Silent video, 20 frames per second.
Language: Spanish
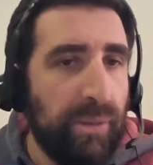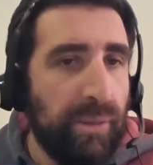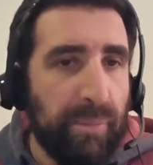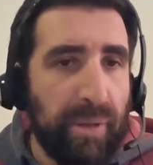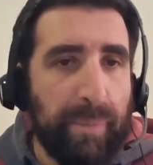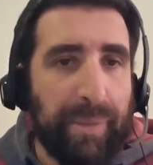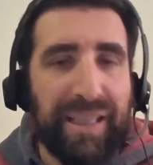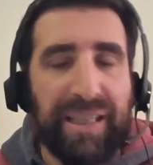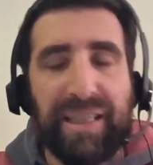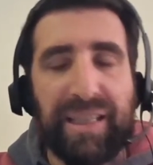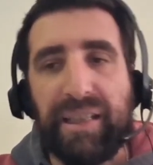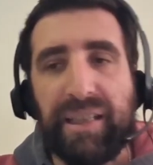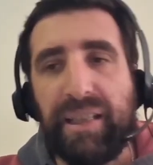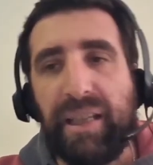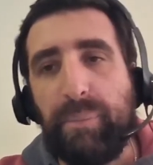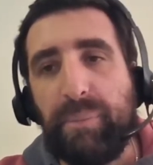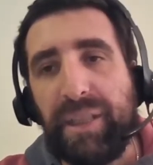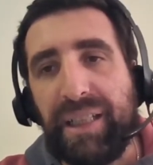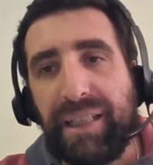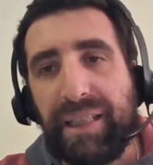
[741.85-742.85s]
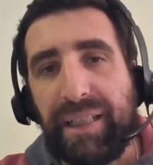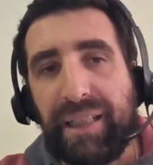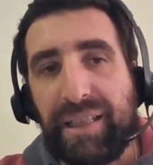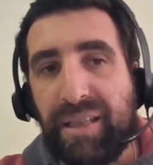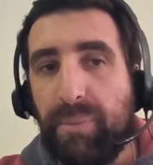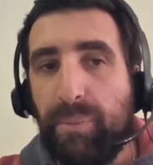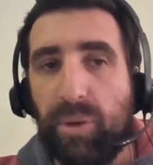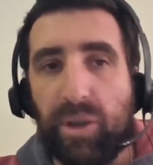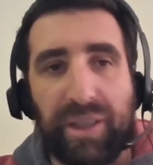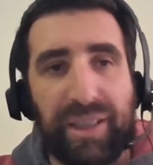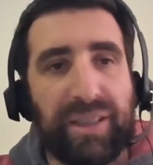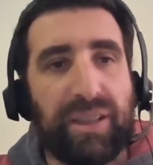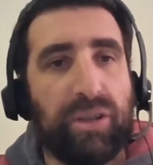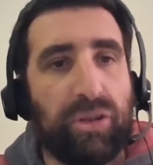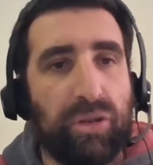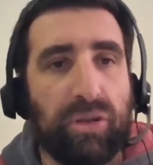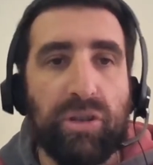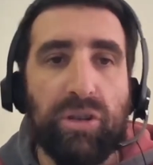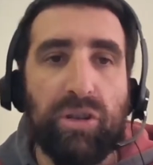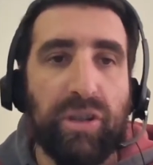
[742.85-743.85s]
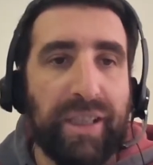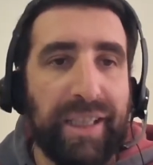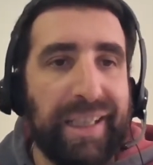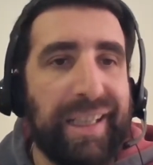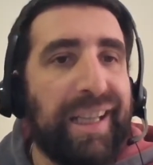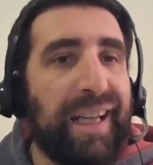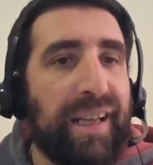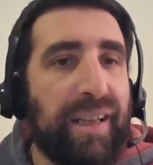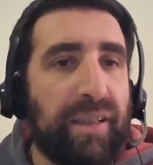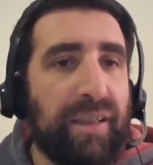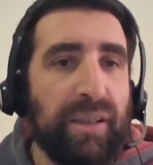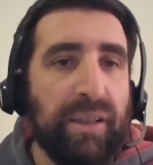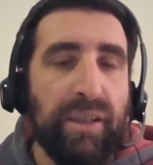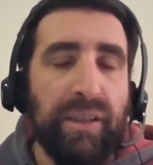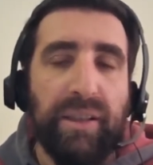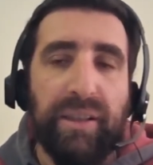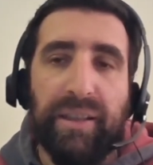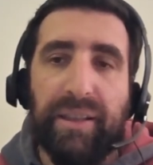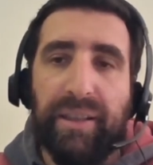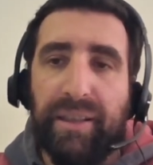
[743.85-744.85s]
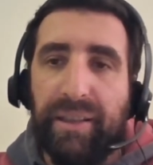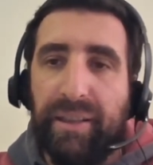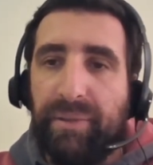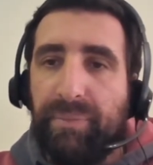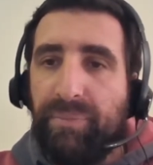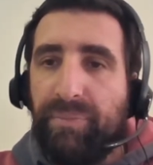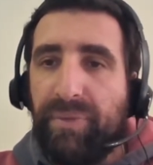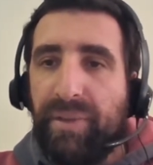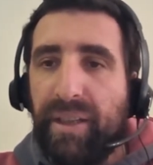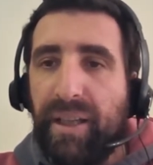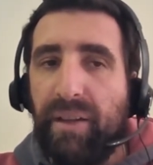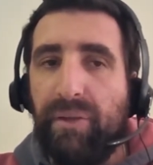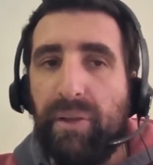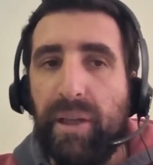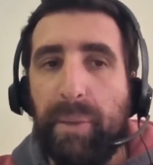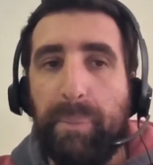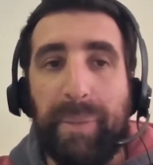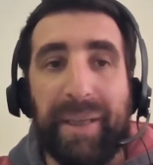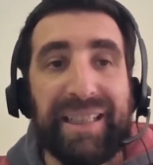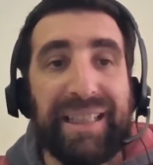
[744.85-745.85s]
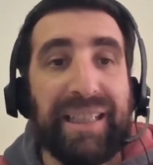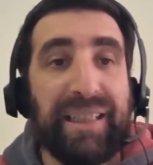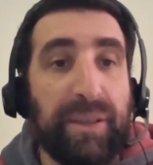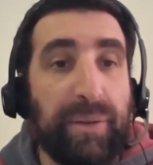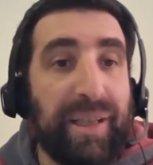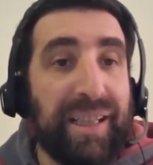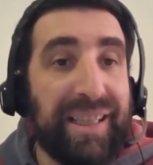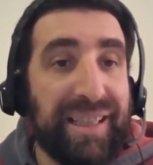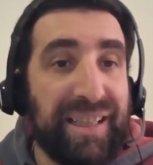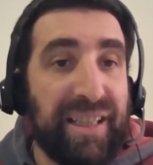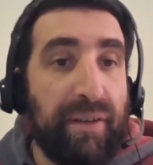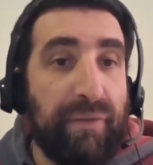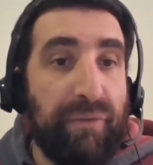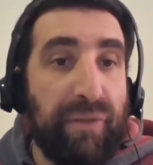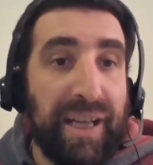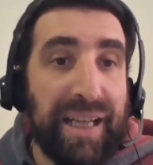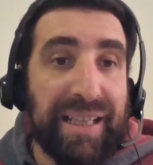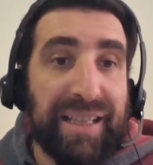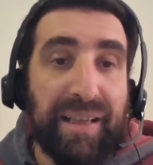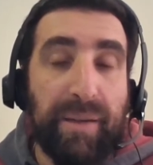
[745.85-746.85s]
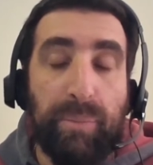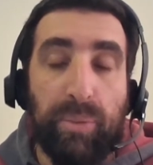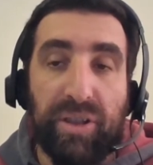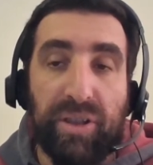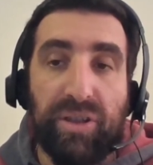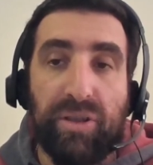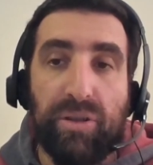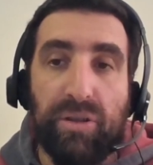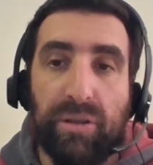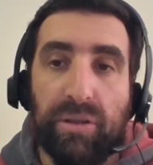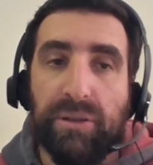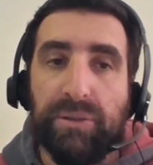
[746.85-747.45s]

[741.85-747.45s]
Me parece también que es importante esto de no generar eh, expectativas que sean falsas. Por eso